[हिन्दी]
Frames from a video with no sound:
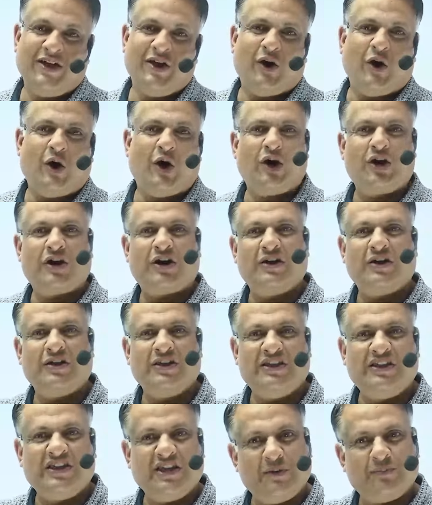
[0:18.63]
और
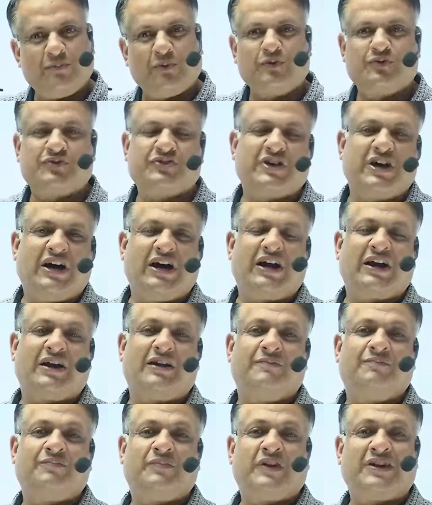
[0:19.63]
ये पुरस्कार
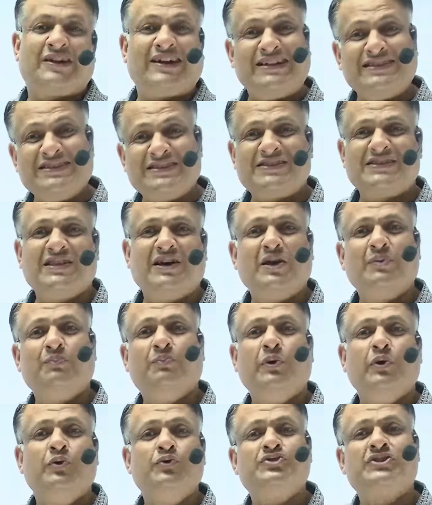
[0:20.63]
राजस्थान
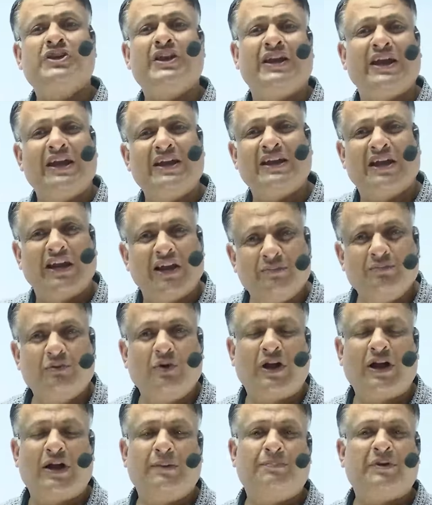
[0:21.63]
ब्लूज क्रिकेट क्लब द्वारा
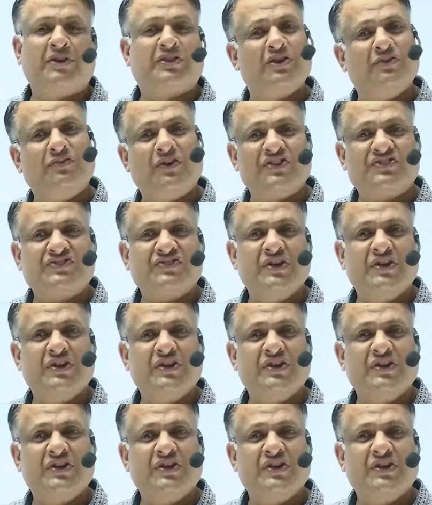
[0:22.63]
प्रतिवर्ष